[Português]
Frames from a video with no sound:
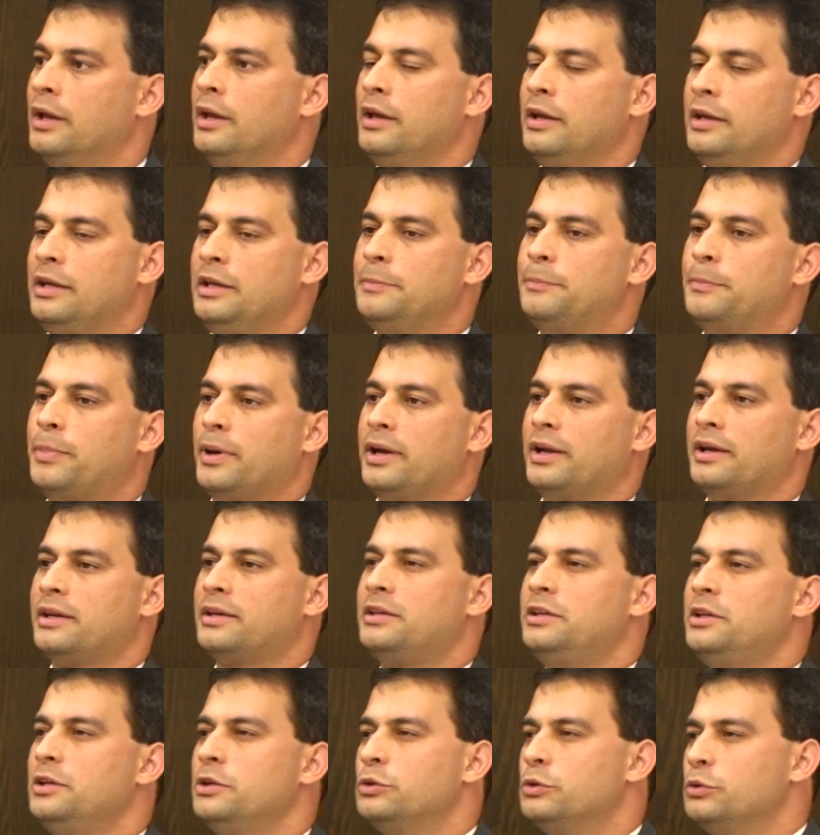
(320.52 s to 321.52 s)
E para
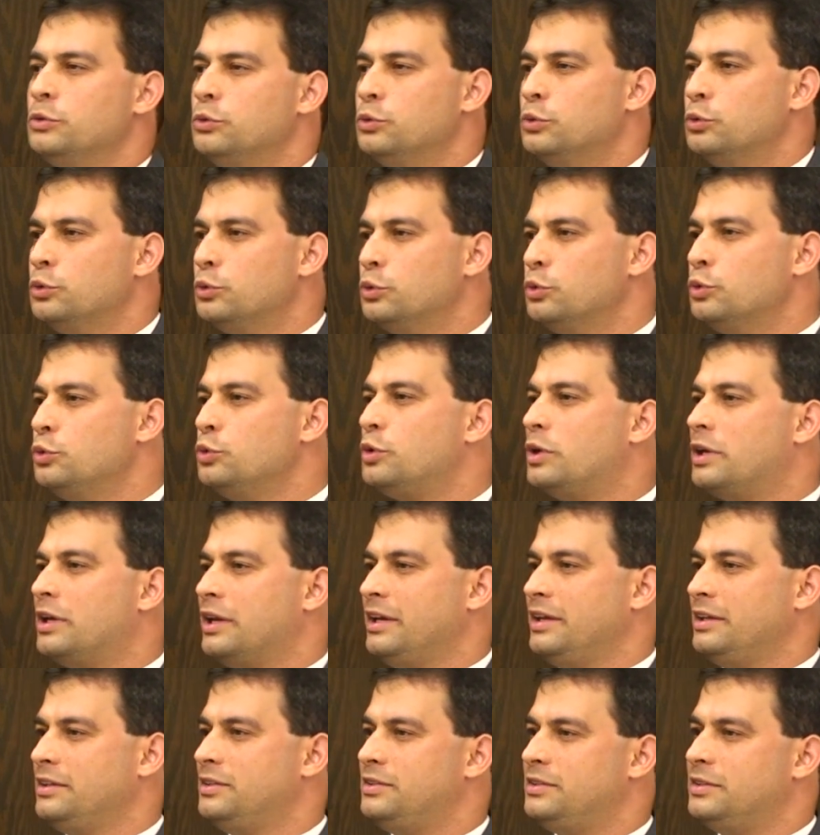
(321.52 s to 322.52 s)
que o, o
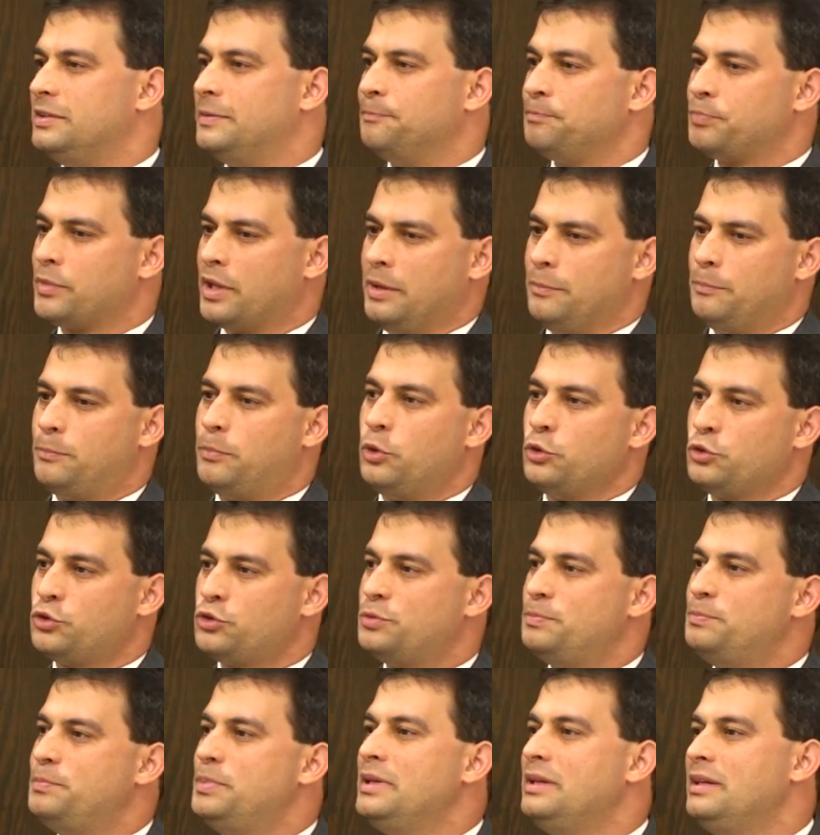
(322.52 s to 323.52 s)
crente
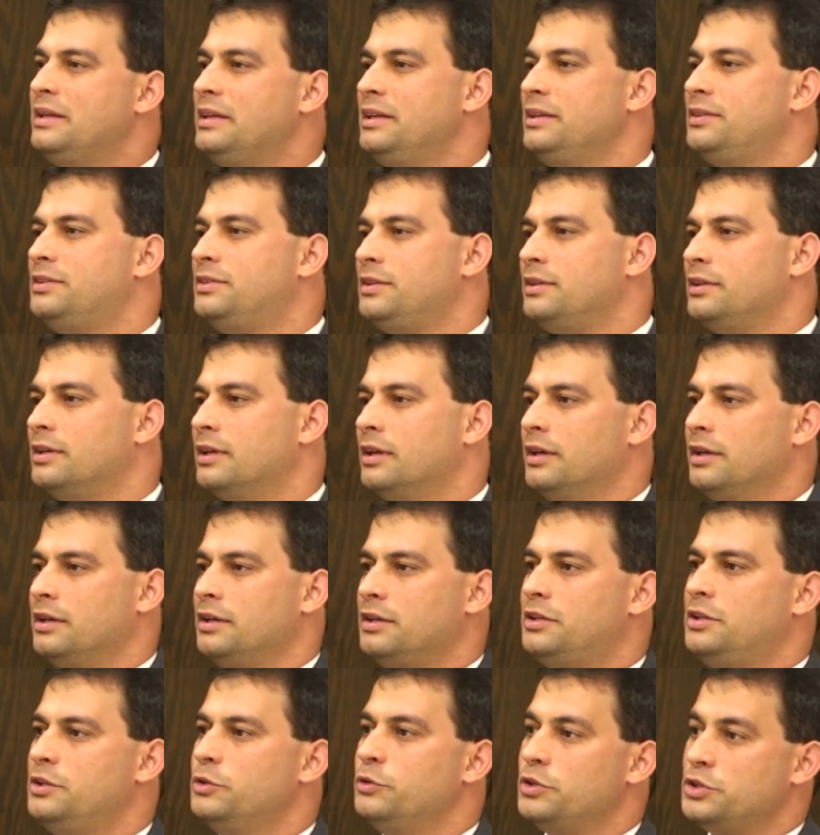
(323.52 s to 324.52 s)
possibilite que o